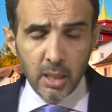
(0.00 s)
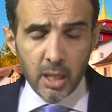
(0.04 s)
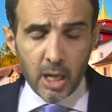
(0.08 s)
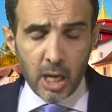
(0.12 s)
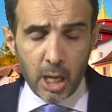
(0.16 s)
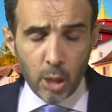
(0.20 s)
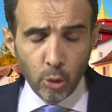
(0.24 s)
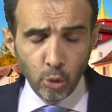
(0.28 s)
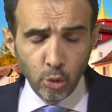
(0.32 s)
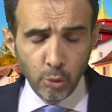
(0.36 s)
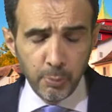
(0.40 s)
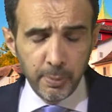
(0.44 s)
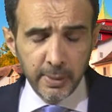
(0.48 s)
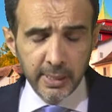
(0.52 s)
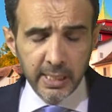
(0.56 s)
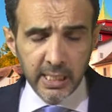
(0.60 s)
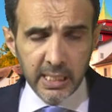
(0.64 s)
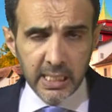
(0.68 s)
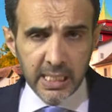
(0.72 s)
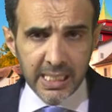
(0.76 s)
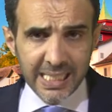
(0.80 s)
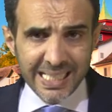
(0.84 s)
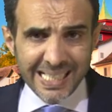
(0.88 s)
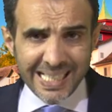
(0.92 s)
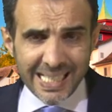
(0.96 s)

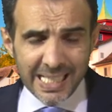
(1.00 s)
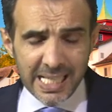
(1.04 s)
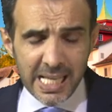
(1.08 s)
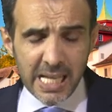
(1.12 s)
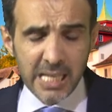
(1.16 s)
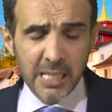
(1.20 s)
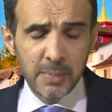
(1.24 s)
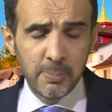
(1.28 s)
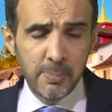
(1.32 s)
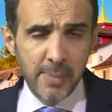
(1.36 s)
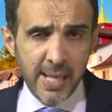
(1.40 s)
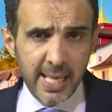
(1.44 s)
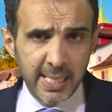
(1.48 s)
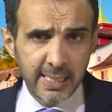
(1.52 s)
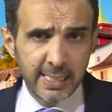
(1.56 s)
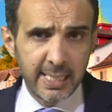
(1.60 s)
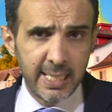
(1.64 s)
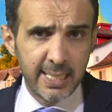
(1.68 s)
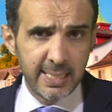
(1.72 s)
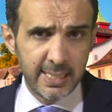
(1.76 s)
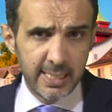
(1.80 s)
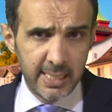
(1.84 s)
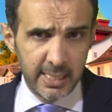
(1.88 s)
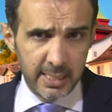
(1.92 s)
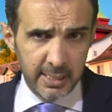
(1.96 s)
Avrupa'daki kayak
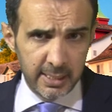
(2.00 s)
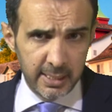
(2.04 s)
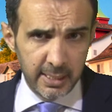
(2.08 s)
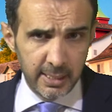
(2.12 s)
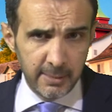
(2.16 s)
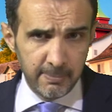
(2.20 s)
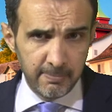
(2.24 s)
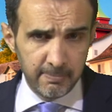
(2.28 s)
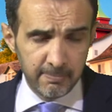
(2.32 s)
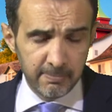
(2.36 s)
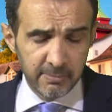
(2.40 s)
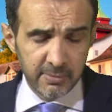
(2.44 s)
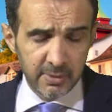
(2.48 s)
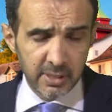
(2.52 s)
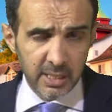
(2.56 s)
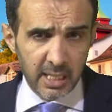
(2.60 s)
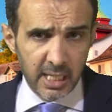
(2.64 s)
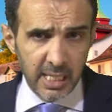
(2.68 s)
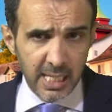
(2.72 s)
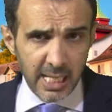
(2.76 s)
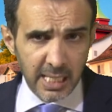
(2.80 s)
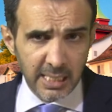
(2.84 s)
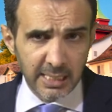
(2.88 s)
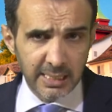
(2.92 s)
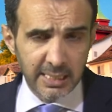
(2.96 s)
merkezlerinin
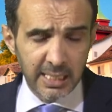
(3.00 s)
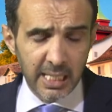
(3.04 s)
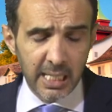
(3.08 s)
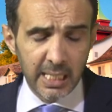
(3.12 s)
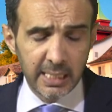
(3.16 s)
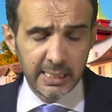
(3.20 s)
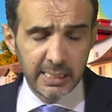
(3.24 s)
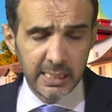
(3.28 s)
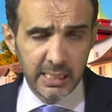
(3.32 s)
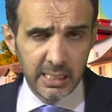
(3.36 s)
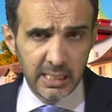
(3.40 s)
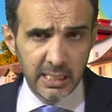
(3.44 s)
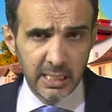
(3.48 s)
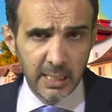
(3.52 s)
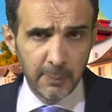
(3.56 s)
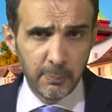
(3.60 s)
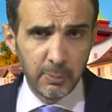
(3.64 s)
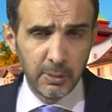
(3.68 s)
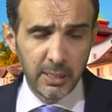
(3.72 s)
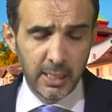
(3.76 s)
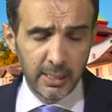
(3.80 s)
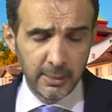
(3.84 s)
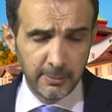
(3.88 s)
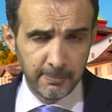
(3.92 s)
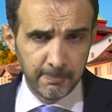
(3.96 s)
kayak tatili
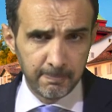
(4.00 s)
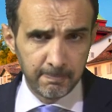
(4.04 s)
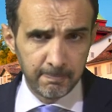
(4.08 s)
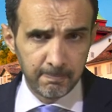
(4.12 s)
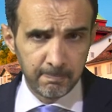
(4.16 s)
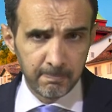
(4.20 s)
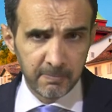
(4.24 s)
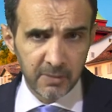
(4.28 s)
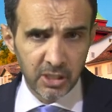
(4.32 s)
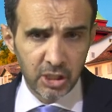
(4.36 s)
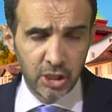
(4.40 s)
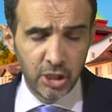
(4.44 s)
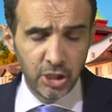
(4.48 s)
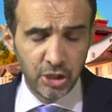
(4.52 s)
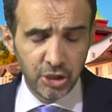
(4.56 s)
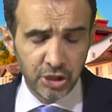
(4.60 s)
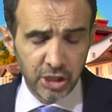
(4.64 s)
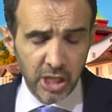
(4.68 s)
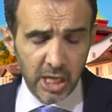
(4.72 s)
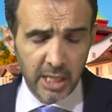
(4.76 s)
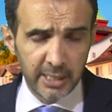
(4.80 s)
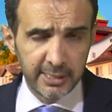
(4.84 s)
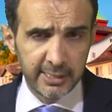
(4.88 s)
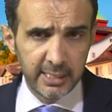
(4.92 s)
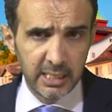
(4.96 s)
yapılan, kış
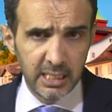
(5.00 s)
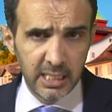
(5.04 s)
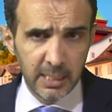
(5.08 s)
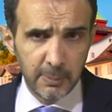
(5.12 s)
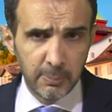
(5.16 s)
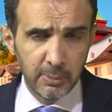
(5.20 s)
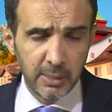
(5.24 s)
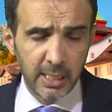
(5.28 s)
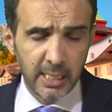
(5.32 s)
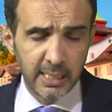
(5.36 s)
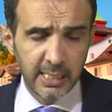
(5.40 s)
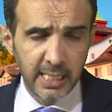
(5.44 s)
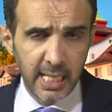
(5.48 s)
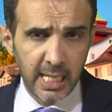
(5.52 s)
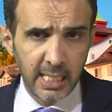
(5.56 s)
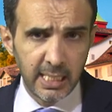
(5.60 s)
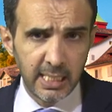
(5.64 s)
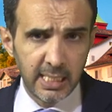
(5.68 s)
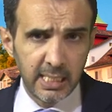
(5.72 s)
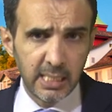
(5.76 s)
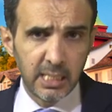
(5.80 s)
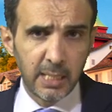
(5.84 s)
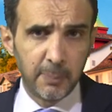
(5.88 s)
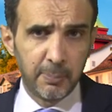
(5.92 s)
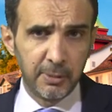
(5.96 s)
tatili yapılan
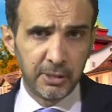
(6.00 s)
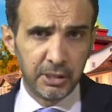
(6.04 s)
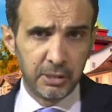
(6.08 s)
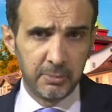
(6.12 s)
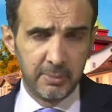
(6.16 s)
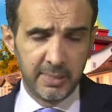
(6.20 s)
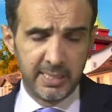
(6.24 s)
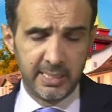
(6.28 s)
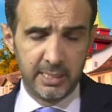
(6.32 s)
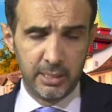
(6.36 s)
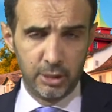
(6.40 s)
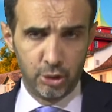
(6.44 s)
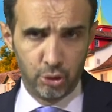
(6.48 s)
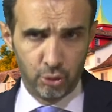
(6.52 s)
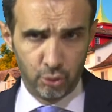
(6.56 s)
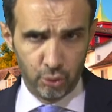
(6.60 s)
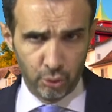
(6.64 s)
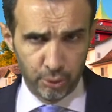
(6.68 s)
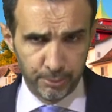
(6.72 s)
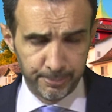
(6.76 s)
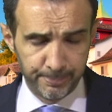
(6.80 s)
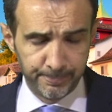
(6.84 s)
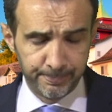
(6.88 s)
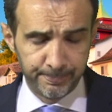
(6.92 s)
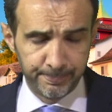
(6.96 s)
yerlerin kapatılmasını
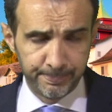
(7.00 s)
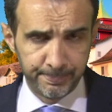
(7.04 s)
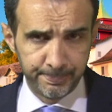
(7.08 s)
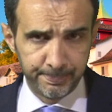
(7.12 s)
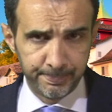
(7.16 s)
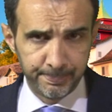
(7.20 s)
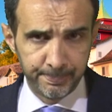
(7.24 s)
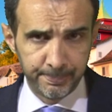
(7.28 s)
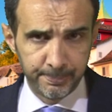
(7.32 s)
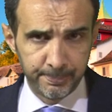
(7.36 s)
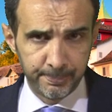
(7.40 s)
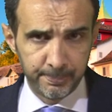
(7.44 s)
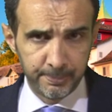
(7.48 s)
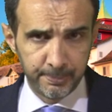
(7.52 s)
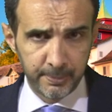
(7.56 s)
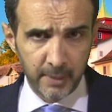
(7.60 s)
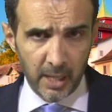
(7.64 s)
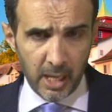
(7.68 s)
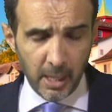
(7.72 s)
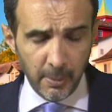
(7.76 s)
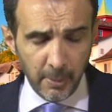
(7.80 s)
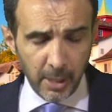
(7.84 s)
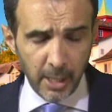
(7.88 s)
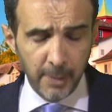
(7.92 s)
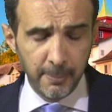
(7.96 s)
istiyor.
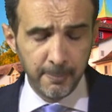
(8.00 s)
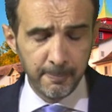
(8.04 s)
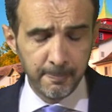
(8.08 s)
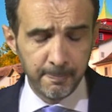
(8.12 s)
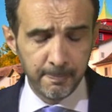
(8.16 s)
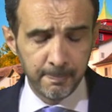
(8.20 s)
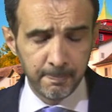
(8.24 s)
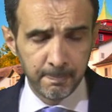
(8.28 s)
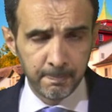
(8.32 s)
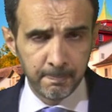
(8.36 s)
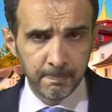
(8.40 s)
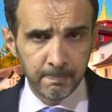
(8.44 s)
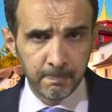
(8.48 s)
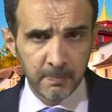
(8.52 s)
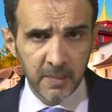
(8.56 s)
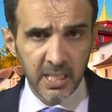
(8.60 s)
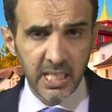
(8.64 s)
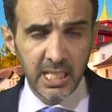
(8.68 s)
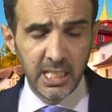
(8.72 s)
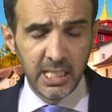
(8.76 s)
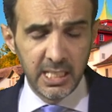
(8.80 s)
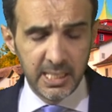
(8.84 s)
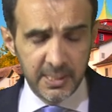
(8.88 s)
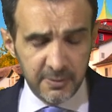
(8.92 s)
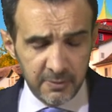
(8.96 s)
Ama
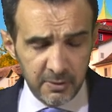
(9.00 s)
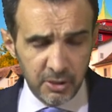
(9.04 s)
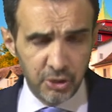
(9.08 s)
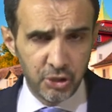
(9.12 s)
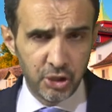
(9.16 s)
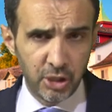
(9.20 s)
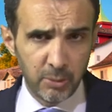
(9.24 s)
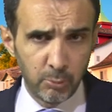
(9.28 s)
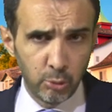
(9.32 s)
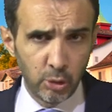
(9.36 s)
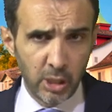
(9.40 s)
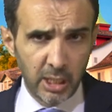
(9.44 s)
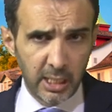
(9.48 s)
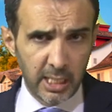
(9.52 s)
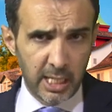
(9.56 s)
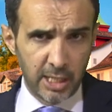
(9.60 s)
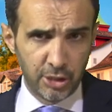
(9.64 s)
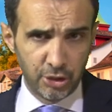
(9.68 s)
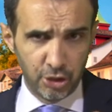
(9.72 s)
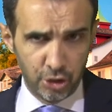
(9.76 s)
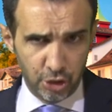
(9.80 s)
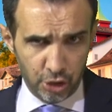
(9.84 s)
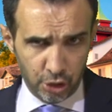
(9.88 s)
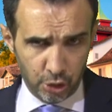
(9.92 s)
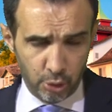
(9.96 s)
İsviçre buna
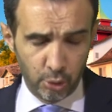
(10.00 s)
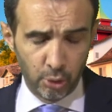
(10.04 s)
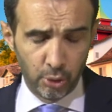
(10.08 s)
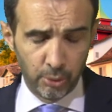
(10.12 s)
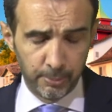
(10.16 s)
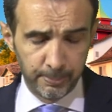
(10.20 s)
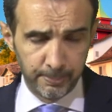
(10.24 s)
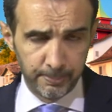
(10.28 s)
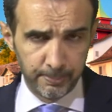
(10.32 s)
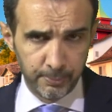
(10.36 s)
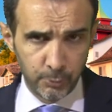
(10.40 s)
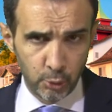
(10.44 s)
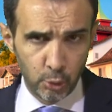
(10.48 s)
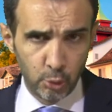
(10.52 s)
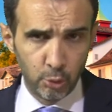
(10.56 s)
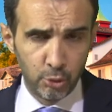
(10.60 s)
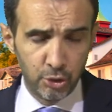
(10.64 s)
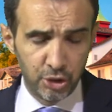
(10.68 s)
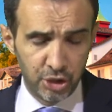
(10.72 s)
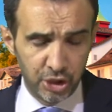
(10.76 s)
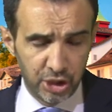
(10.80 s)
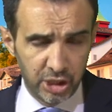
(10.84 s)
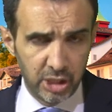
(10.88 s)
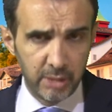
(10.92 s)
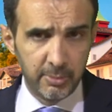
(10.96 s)
karşı çıkıyor.
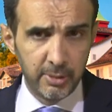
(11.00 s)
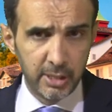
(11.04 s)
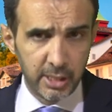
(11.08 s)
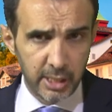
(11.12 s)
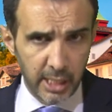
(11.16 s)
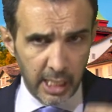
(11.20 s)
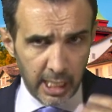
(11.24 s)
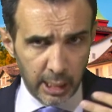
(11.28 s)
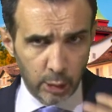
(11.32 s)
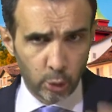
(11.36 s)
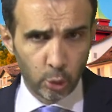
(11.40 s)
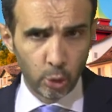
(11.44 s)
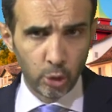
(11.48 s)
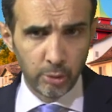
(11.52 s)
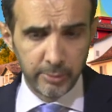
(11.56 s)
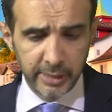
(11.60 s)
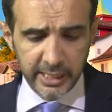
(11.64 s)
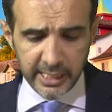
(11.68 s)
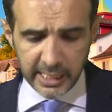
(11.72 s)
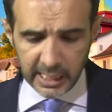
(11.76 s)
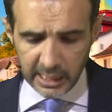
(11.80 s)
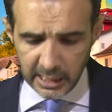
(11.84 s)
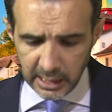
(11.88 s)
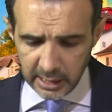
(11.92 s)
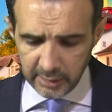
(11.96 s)
Çünkü ciddi bir
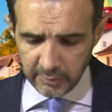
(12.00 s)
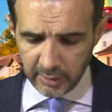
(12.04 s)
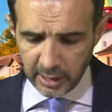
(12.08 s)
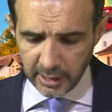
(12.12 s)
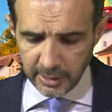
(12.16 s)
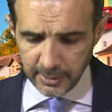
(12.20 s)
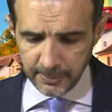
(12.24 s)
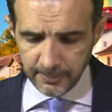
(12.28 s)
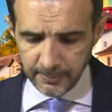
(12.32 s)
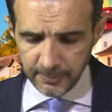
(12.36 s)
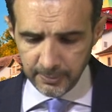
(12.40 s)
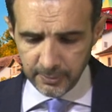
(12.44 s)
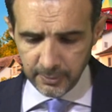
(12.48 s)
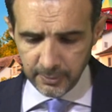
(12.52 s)
ekonomik geliri var.